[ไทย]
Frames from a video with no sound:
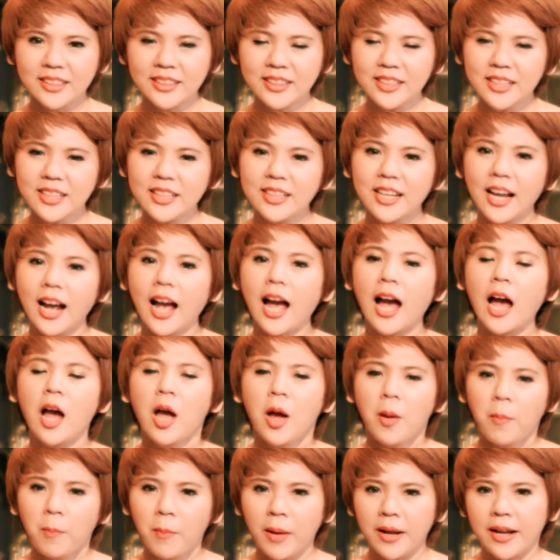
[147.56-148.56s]
งที่ดีนะคะ
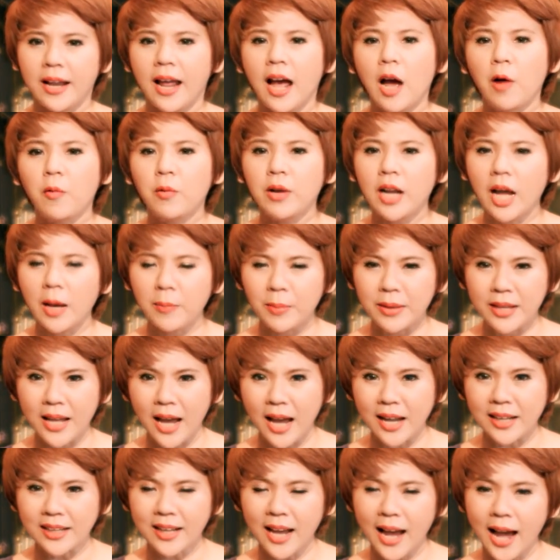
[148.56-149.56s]
มันหาเวลาไป
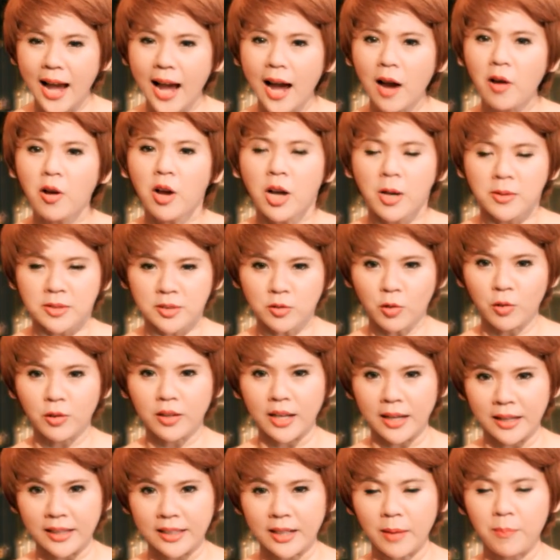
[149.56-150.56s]
ทานข้าวส่ง
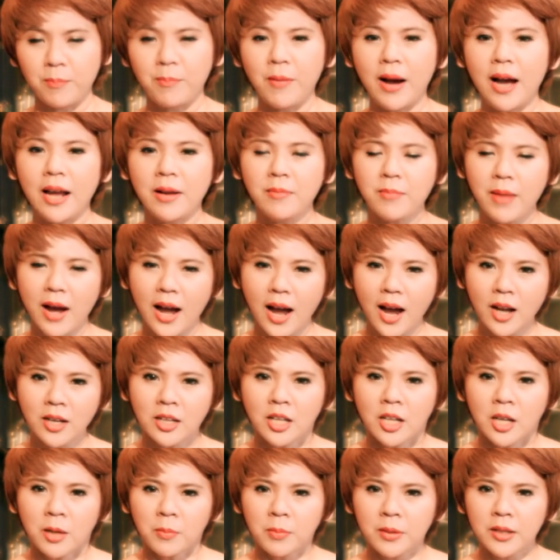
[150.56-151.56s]
กันกลับบ้านบ้าง
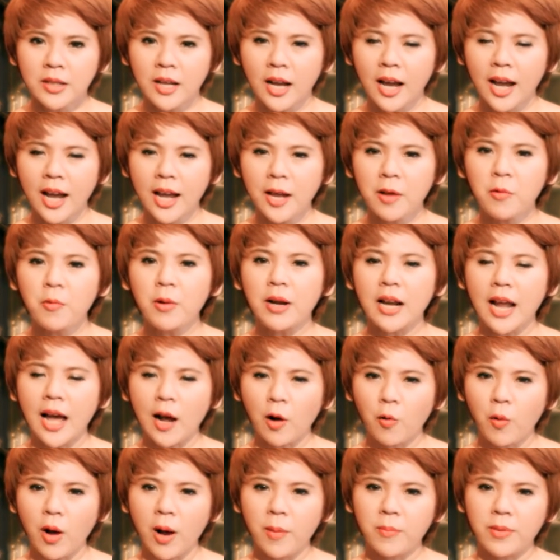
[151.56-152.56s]
เพื่อให้เวลา
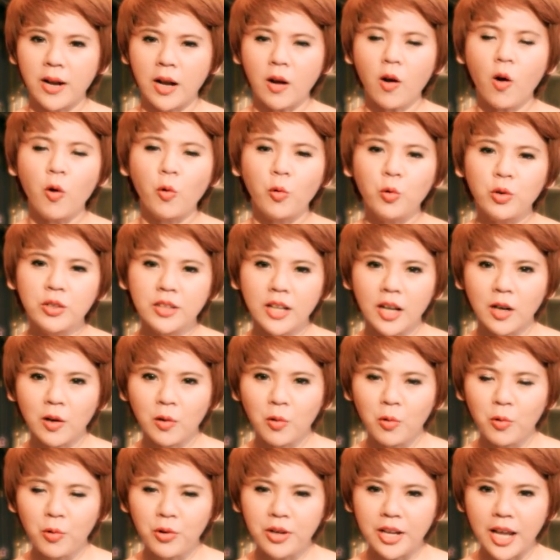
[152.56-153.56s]
ความรักของคุณทั้ง
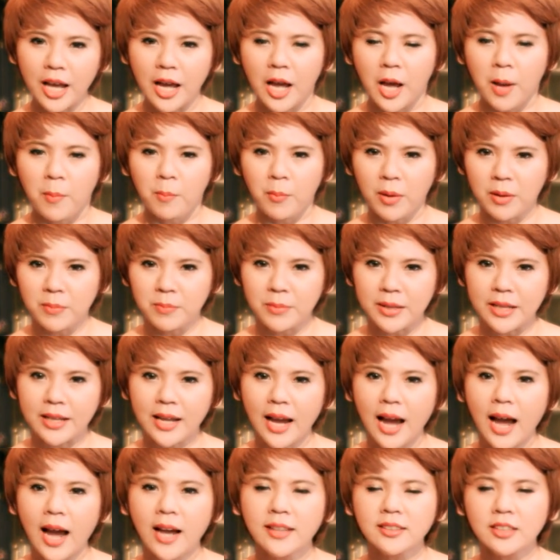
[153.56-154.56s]
คู่เนี่ยมันมี
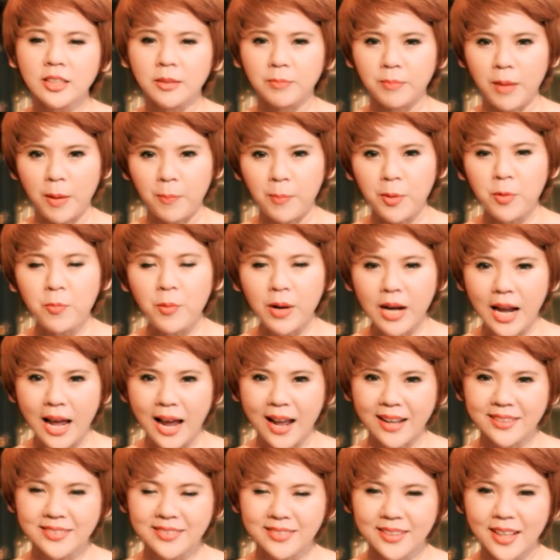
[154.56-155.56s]
ค่าถึงแม้เป็นเวลา
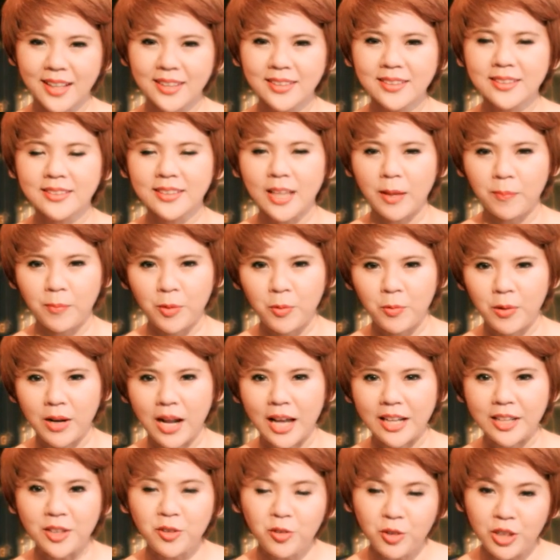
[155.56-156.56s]
อันสั้นแต่เป็นเว
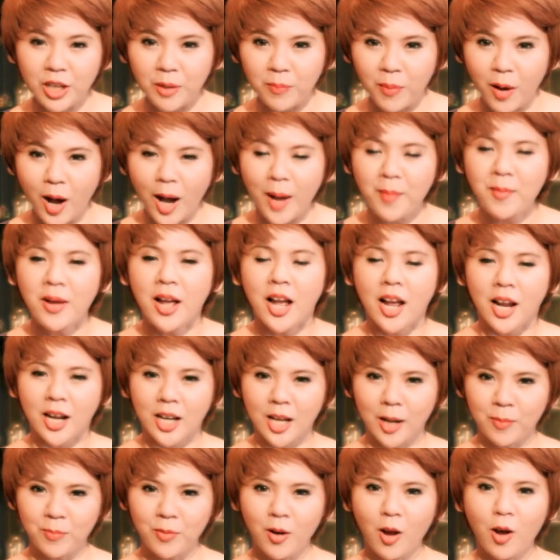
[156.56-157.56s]
ลาที่คุณภาพ
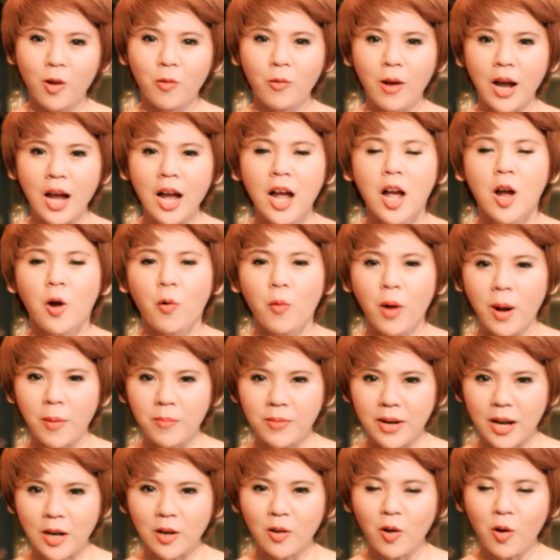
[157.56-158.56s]
รับรองว่าควา
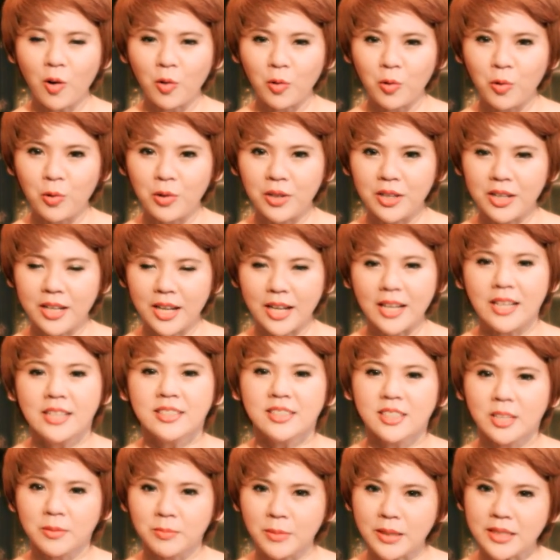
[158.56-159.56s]
มรักของคุณเนี่ย
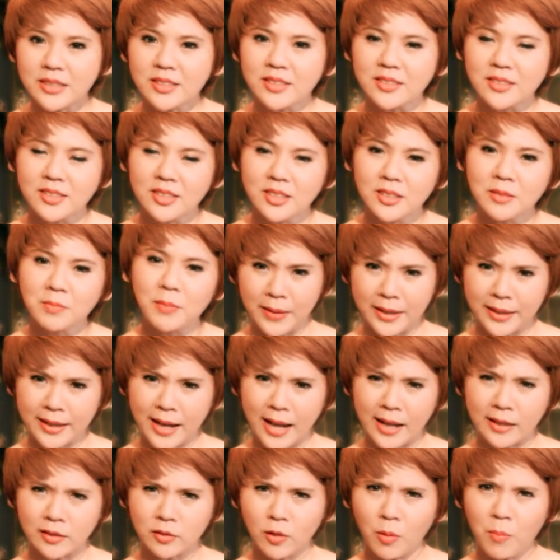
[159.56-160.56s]
จะไม่จืดชืดเป็น
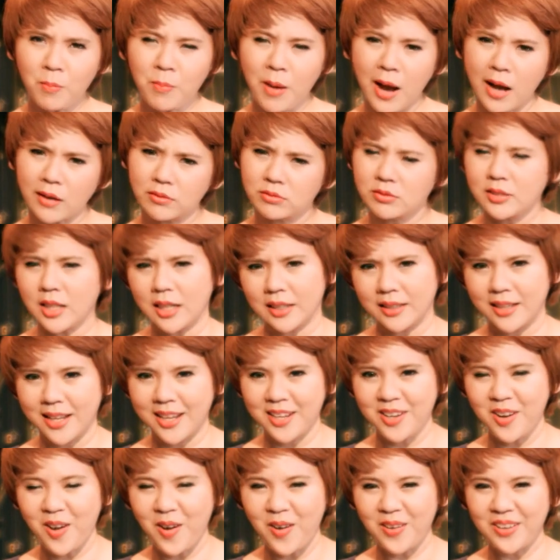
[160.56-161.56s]
แกงต้มผักอย่าง
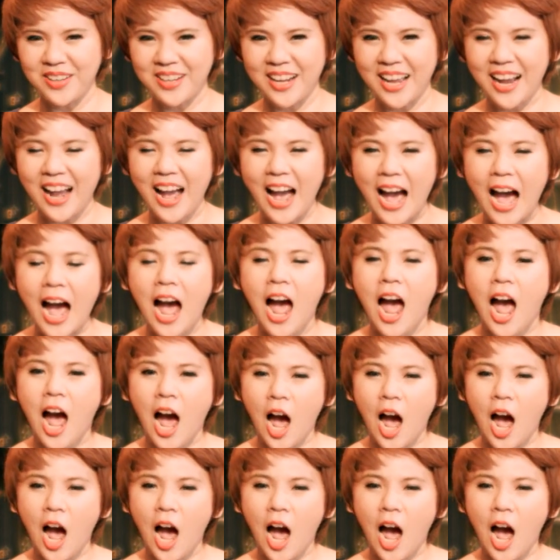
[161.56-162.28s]
แน่นอนนะคะ